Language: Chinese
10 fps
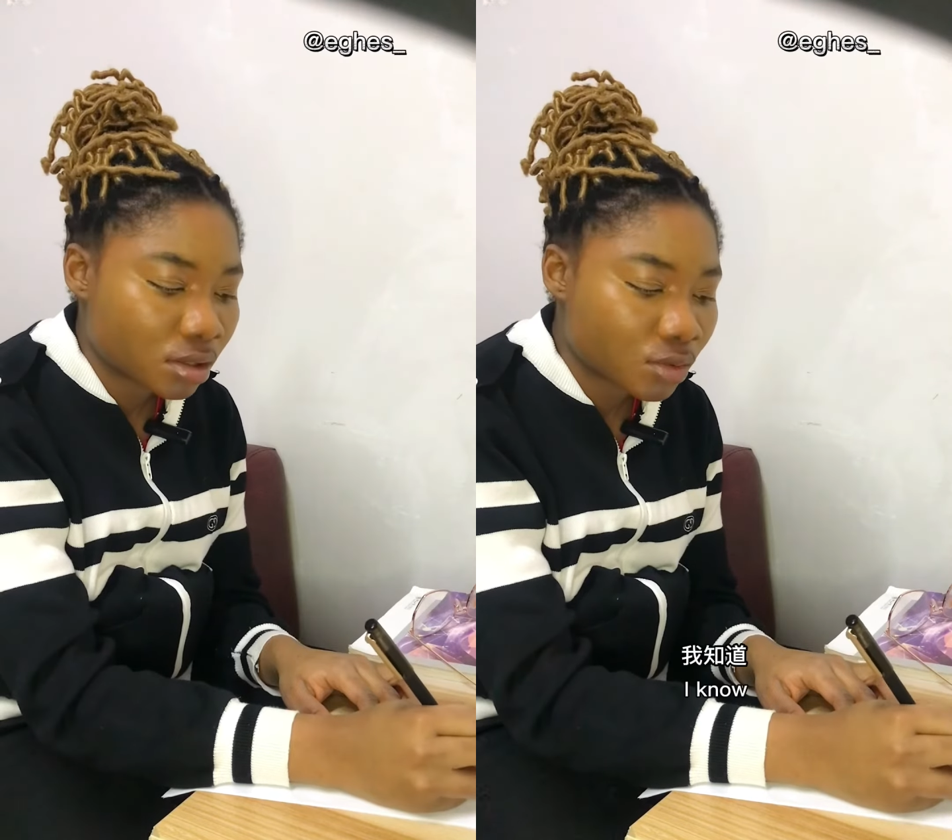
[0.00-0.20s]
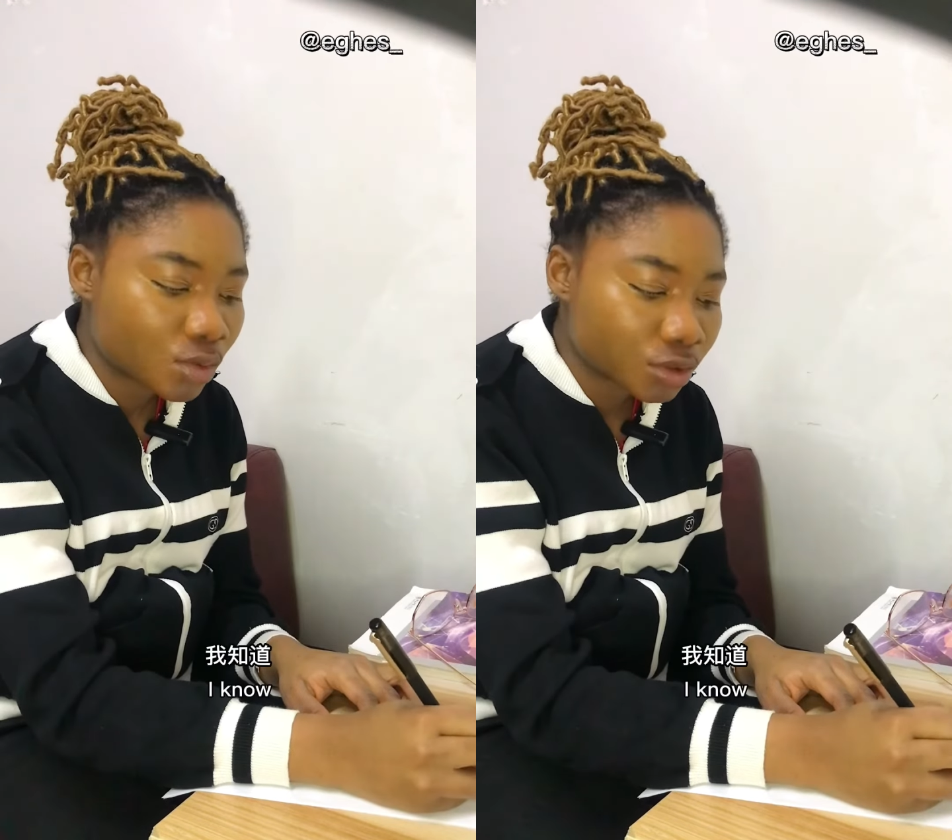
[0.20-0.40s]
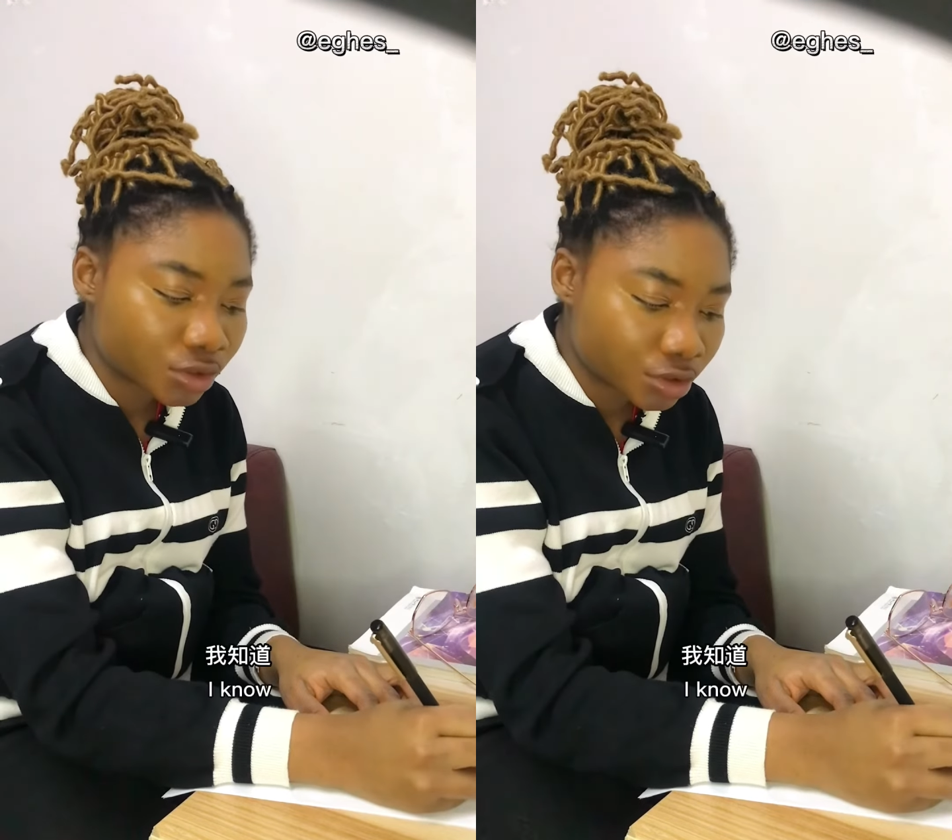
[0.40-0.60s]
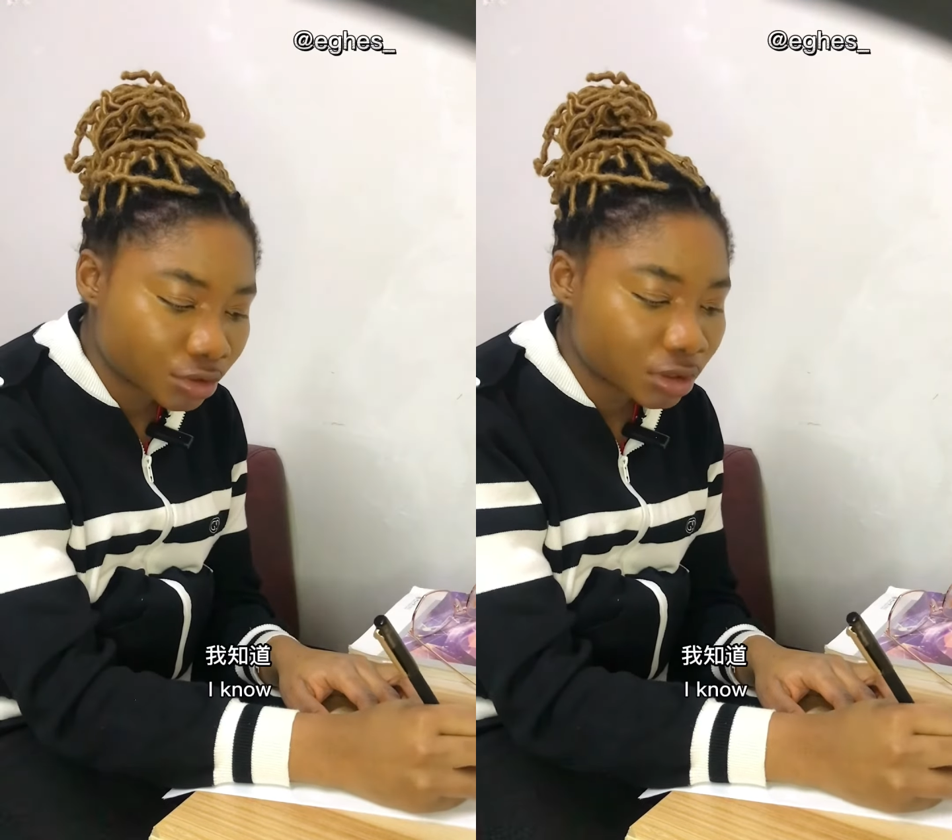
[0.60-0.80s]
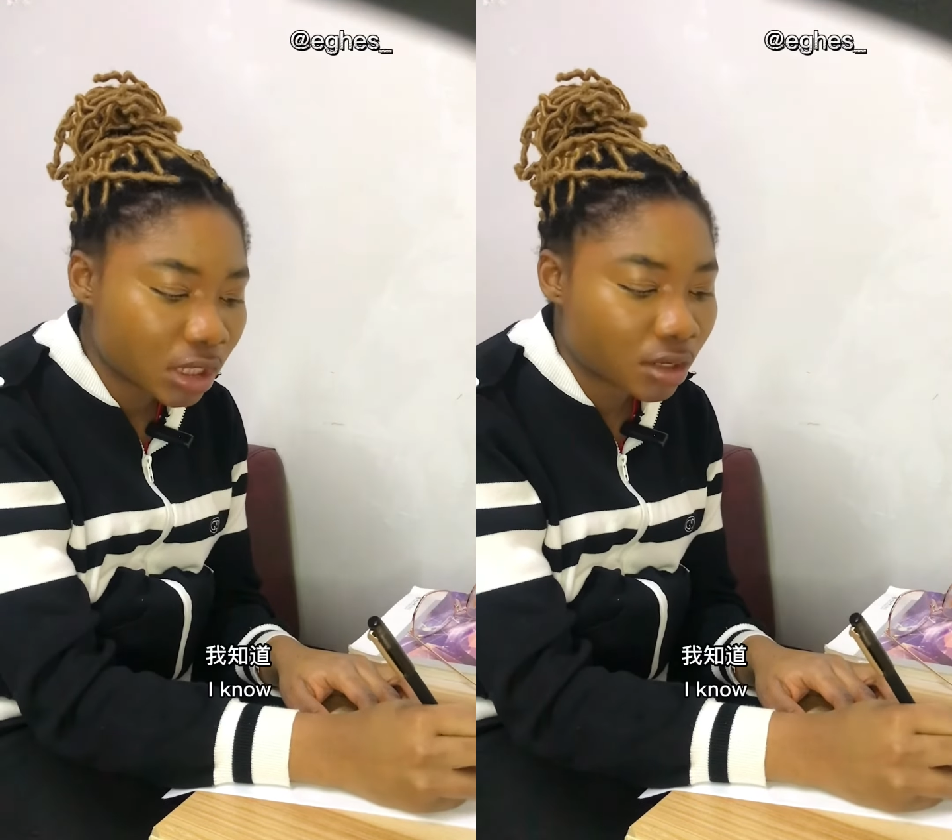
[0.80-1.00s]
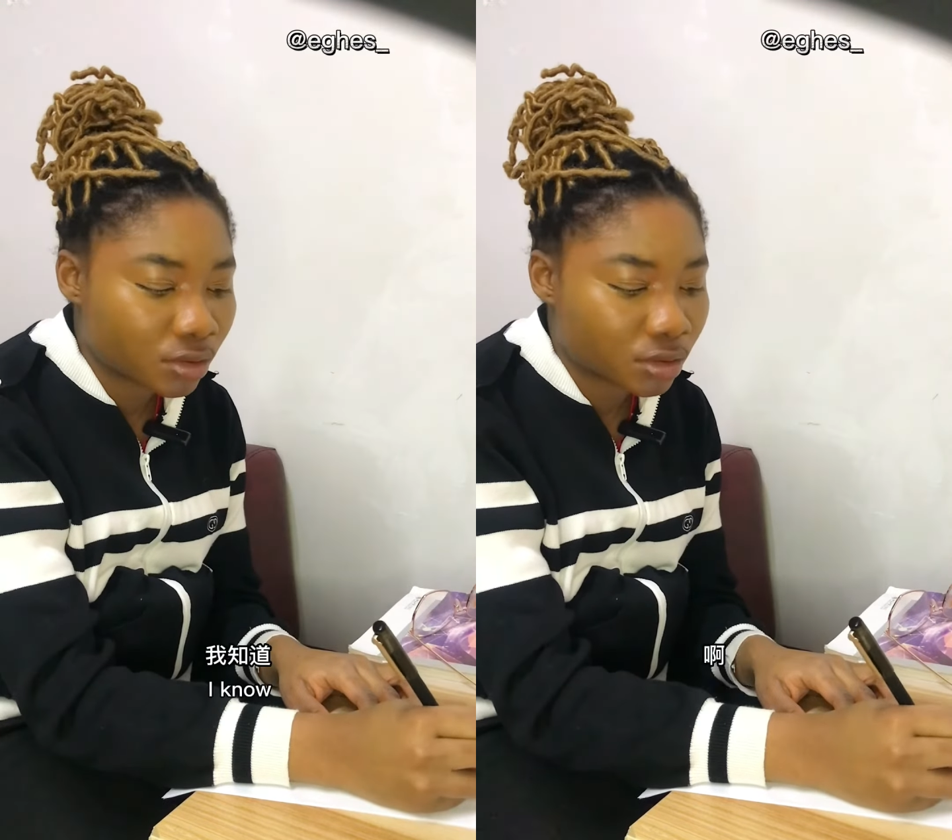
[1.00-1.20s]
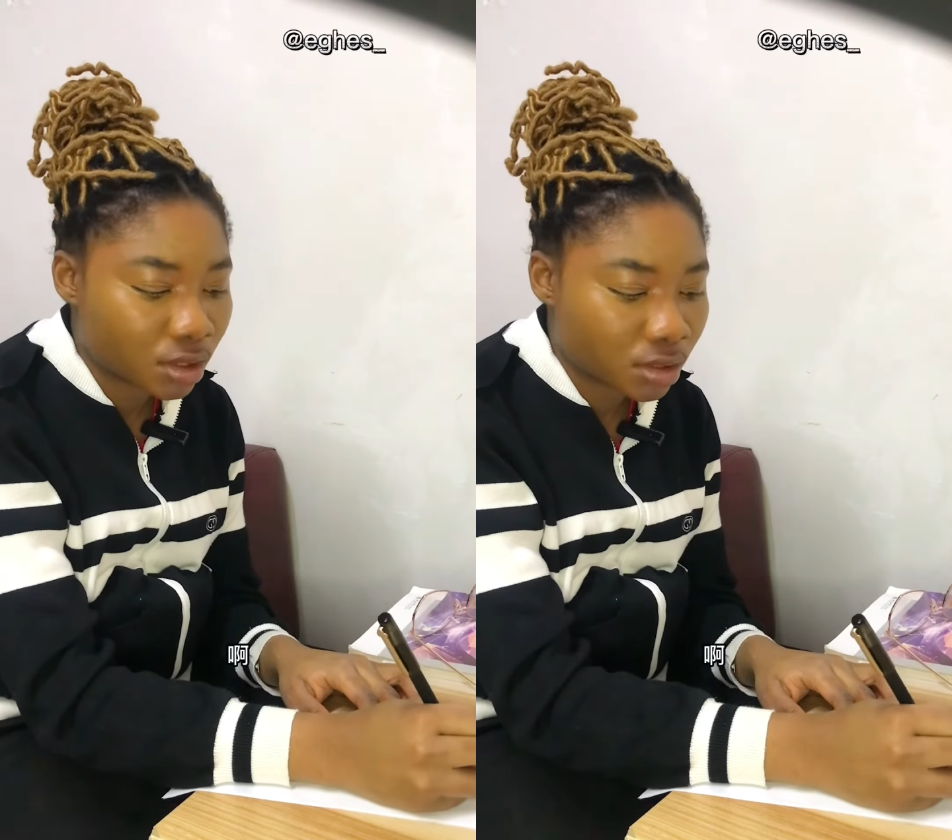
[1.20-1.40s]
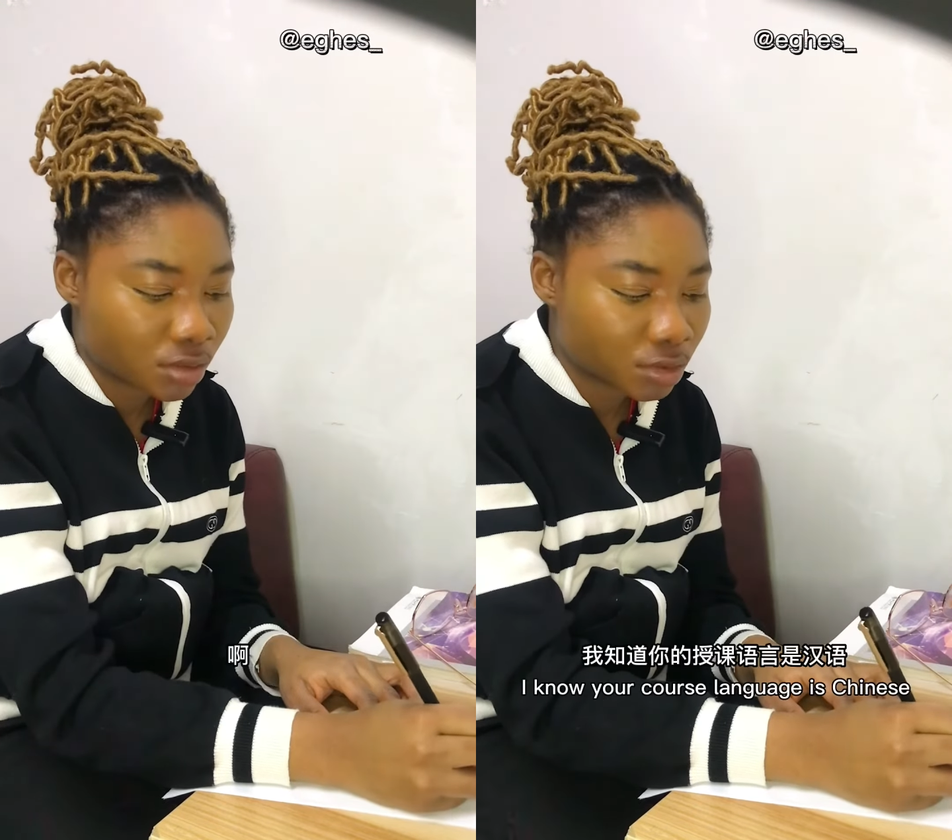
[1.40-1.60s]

我知道，嗯，